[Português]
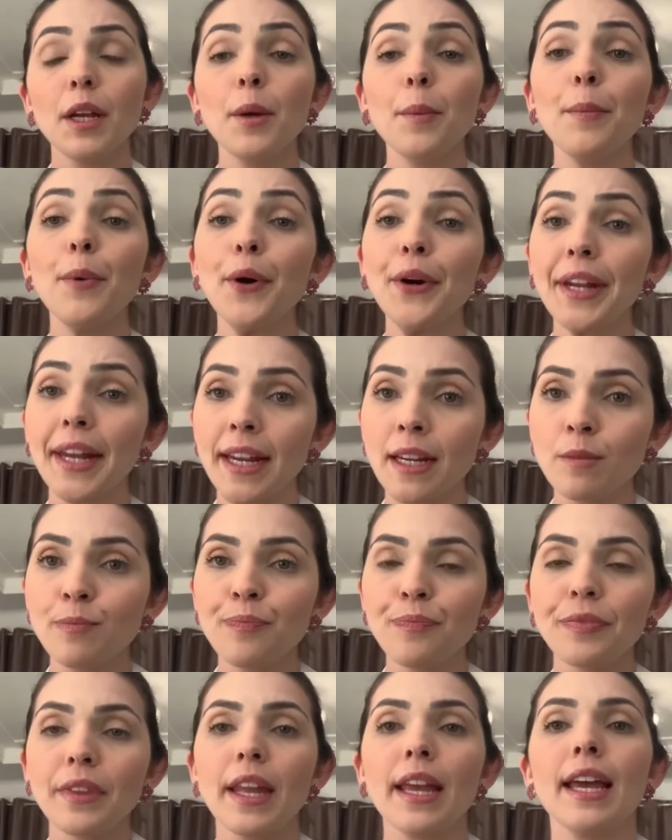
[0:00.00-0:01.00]
Porém,
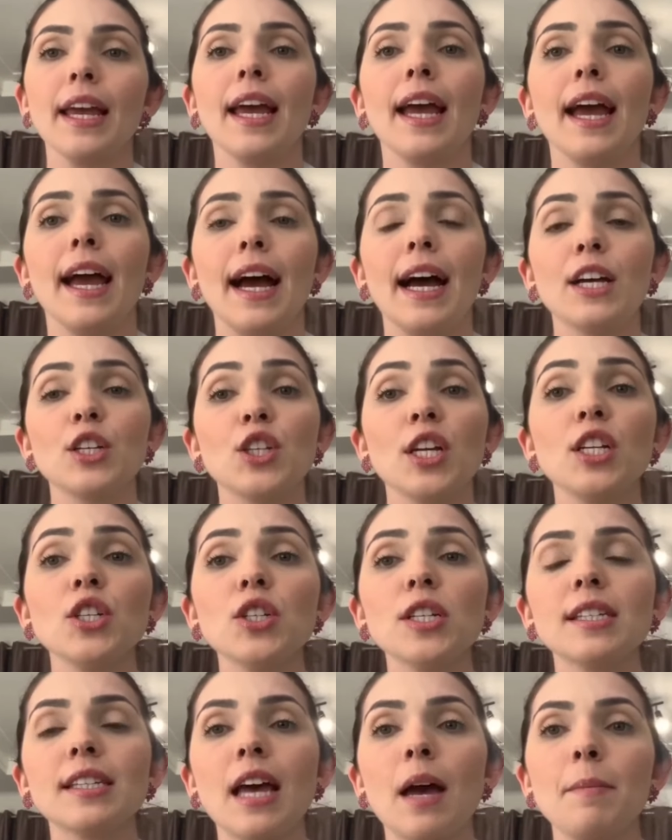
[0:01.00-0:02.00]
a
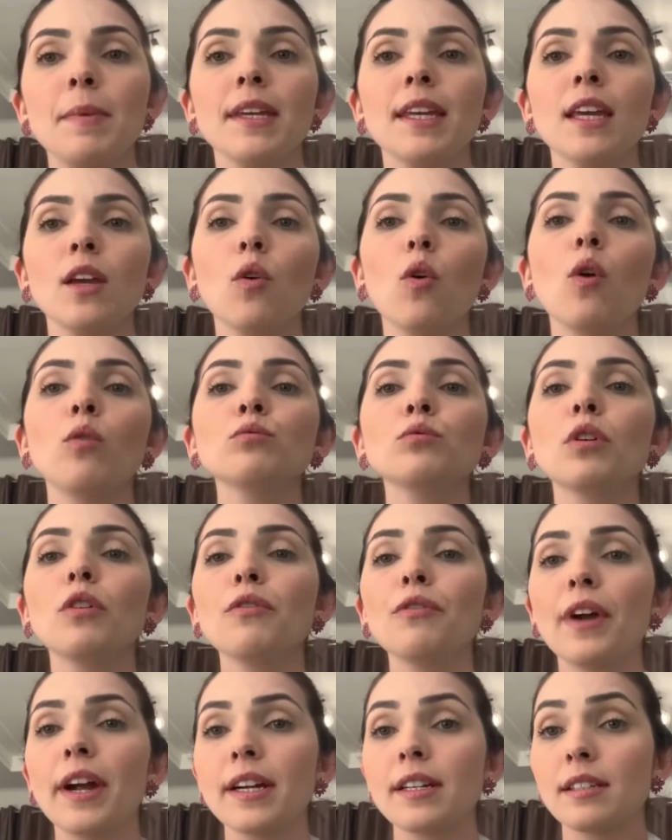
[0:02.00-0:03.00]
gente sabe que em
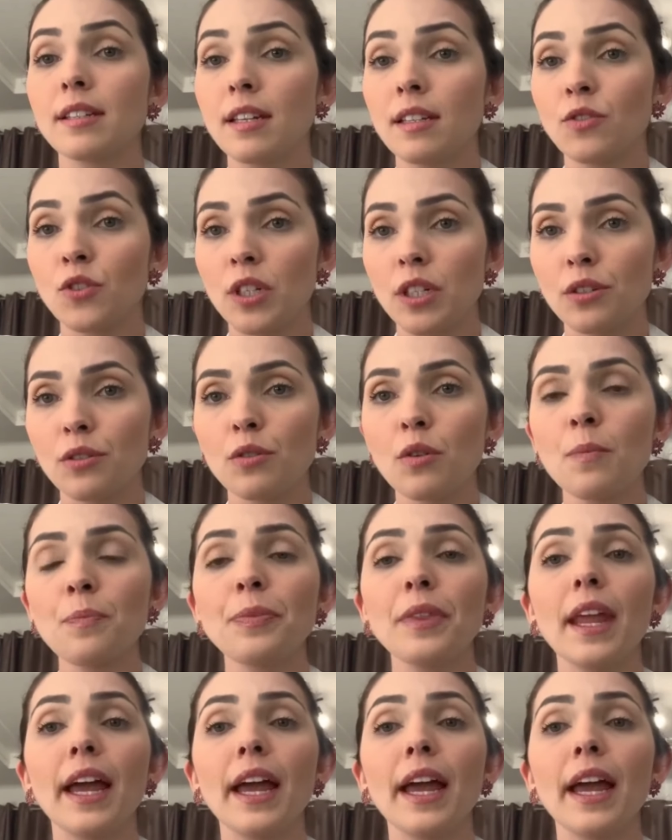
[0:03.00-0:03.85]
controvérsia disso,